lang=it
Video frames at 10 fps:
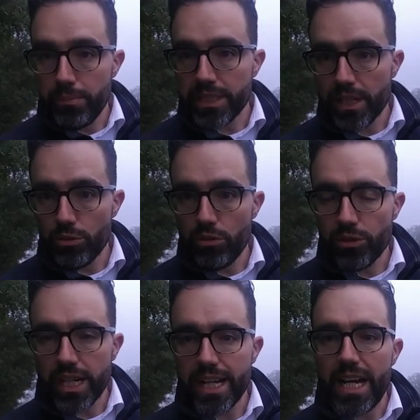mettere a
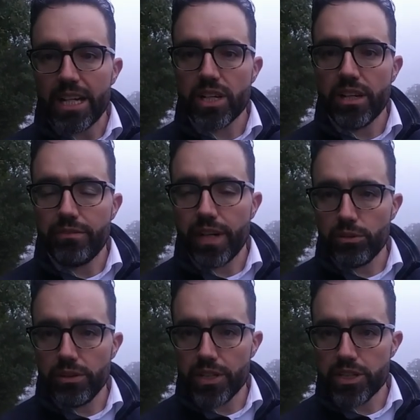nuovo una casa,
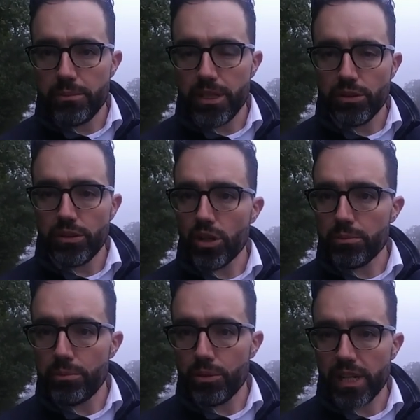fare un investimento
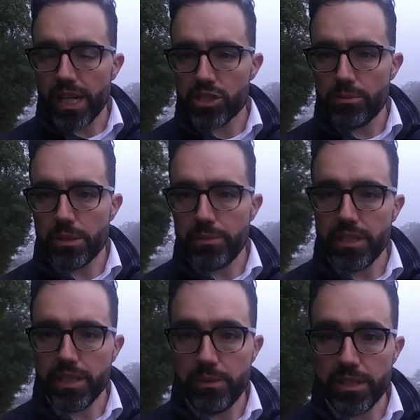enorme per una casa
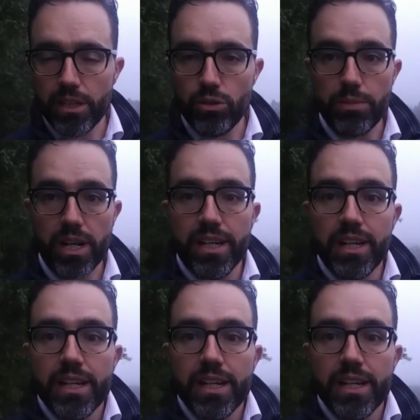permanentemente all'ombra.